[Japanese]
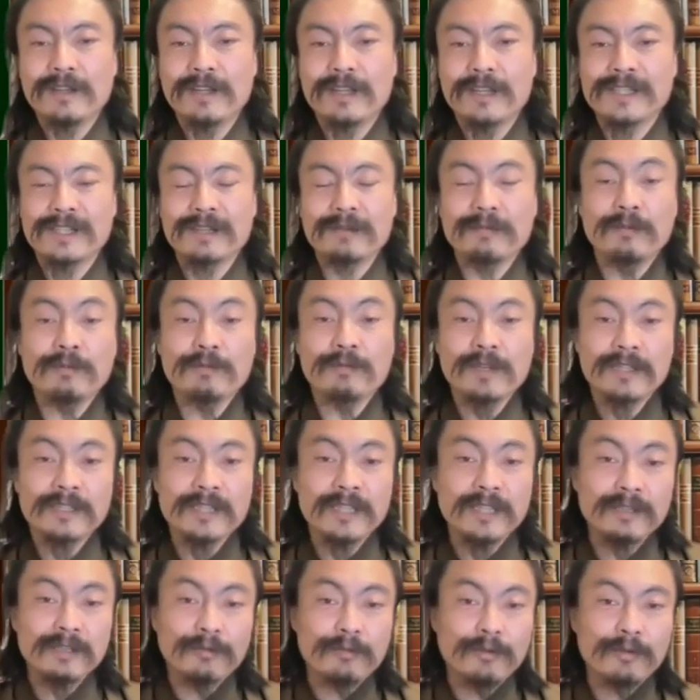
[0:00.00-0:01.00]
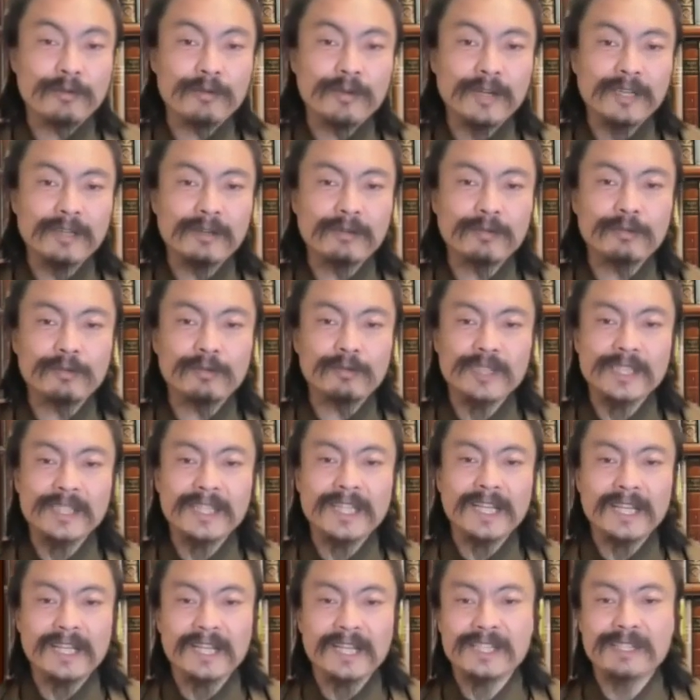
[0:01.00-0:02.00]
なぜならばお客さんに声をかけること自
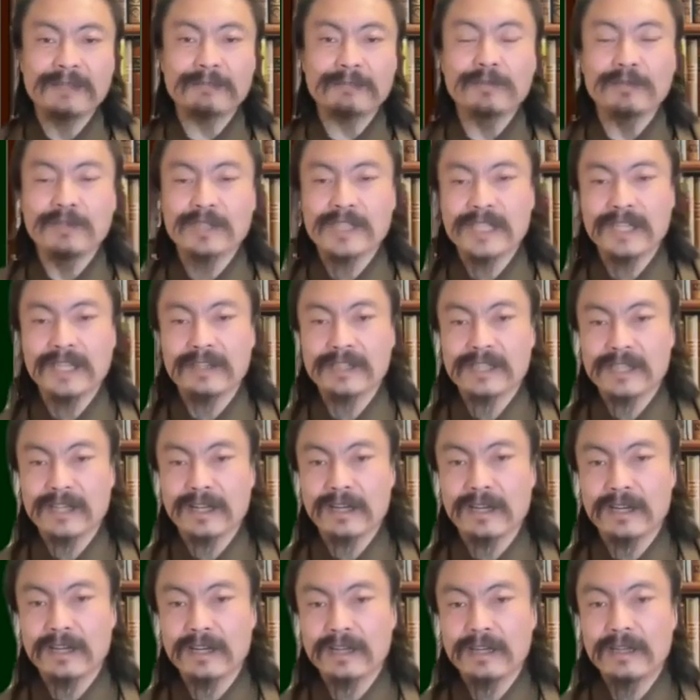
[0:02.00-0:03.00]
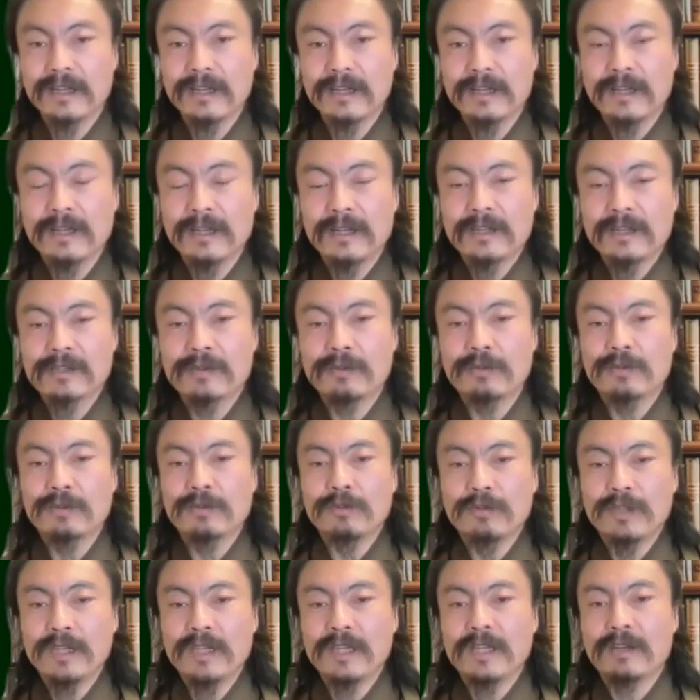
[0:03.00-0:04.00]
体が自分の幸せだから。その
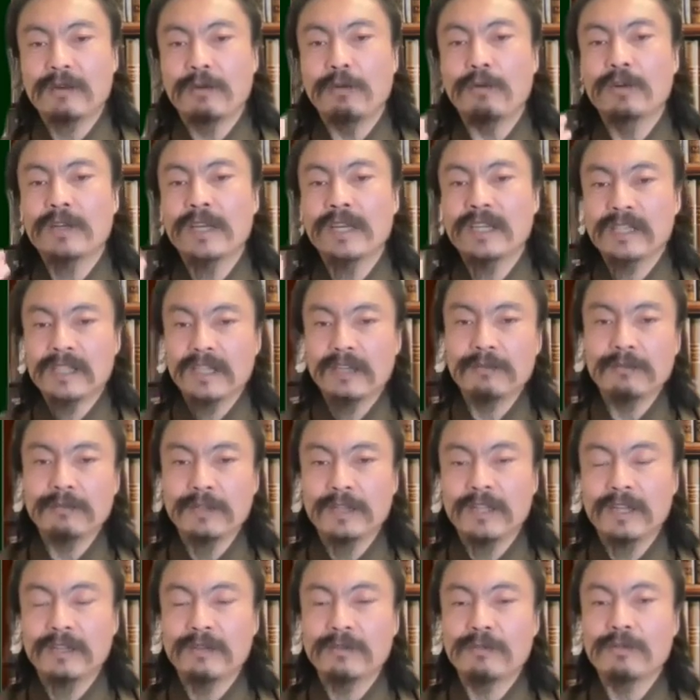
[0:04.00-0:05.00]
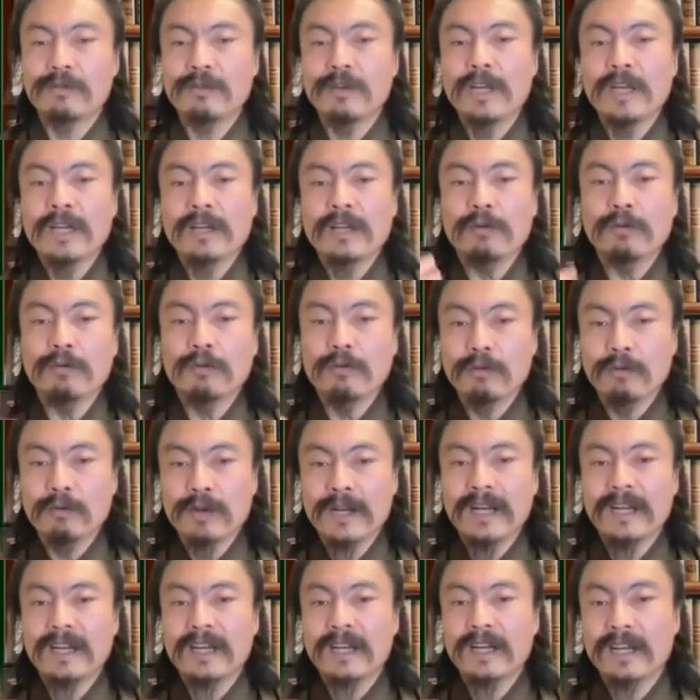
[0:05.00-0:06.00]
人に貢献してるっていう心、
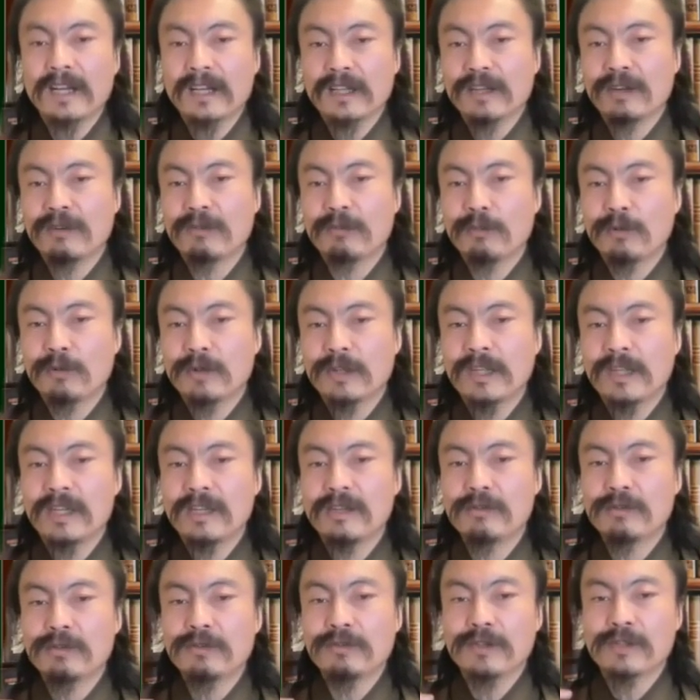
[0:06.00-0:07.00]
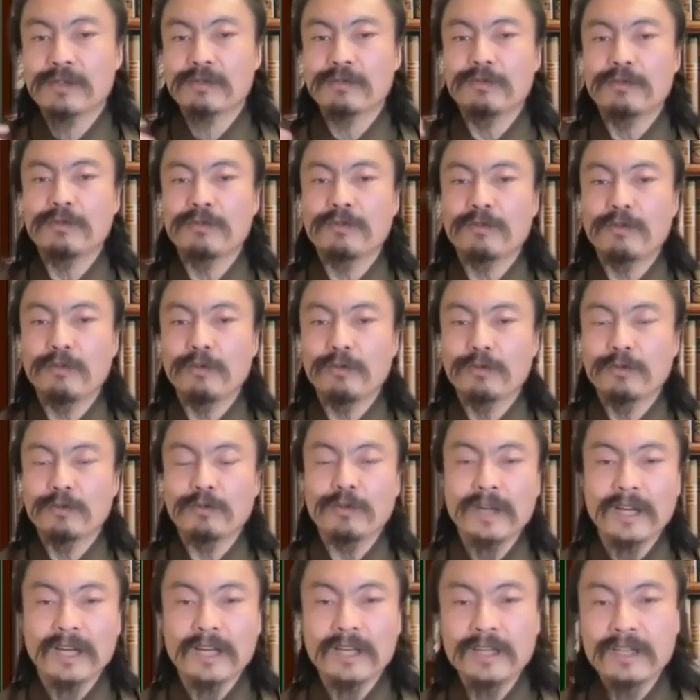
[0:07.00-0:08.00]
考え方を持っている人はそういう行
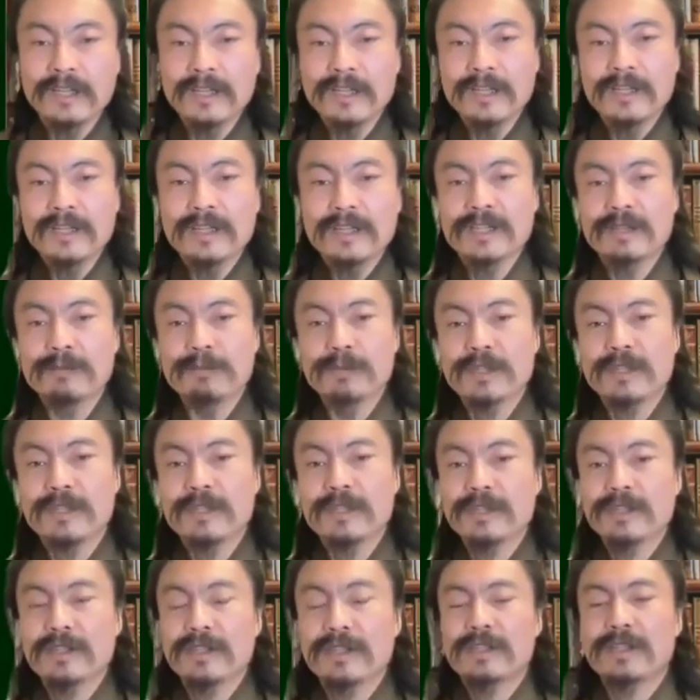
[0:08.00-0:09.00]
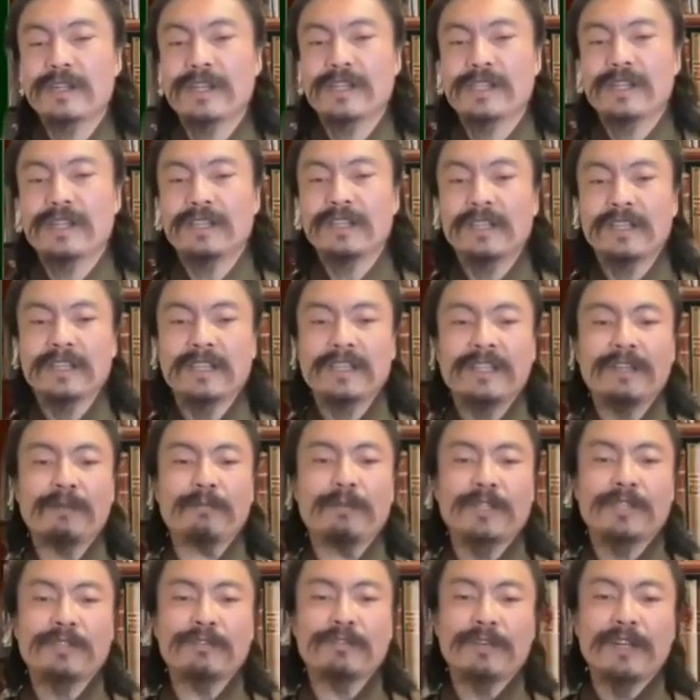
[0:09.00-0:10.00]
動がすむすらすら出てきて、
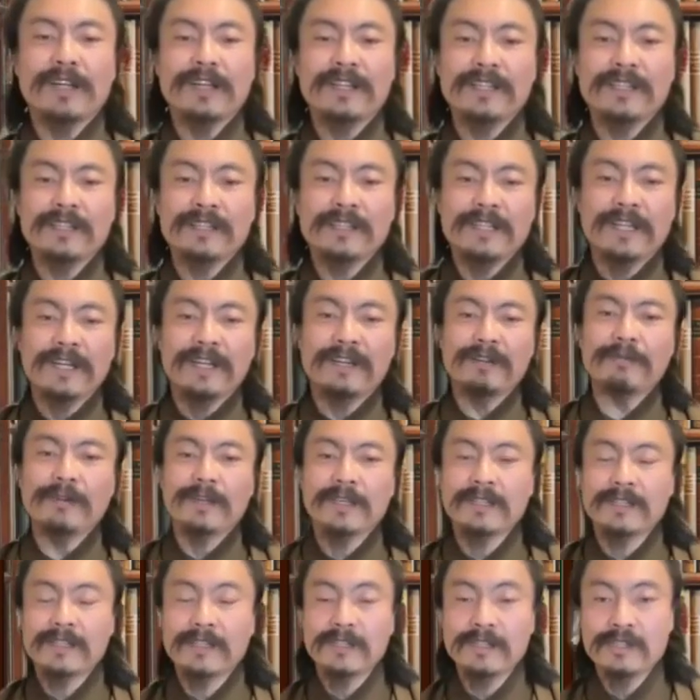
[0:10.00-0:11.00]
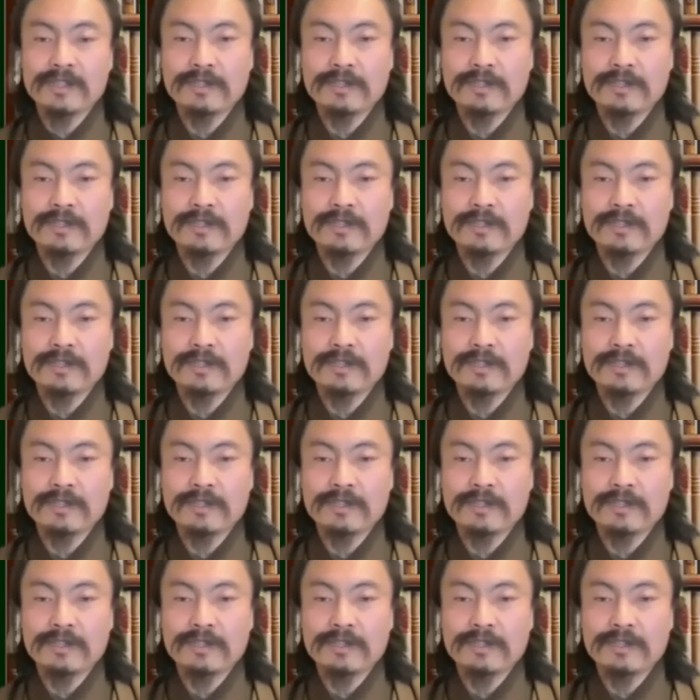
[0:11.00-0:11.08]
まあ、習慣化されるわけですね。